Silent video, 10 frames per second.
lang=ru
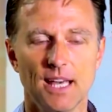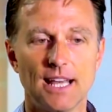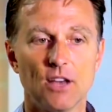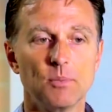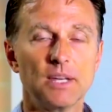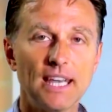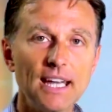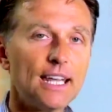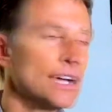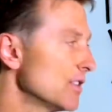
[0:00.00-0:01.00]
В
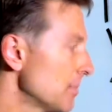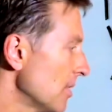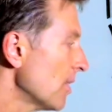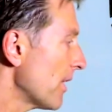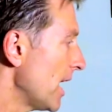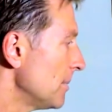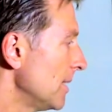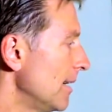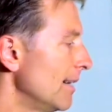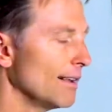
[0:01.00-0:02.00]
начале кето-диеты
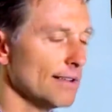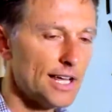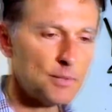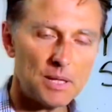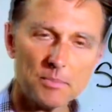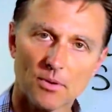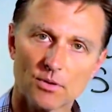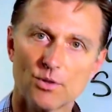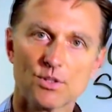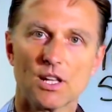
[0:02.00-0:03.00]
многие люди очень
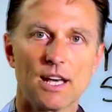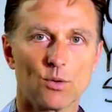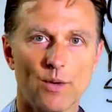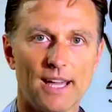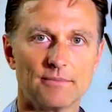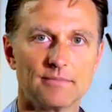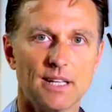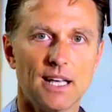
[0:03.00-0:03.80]
сильно худеют,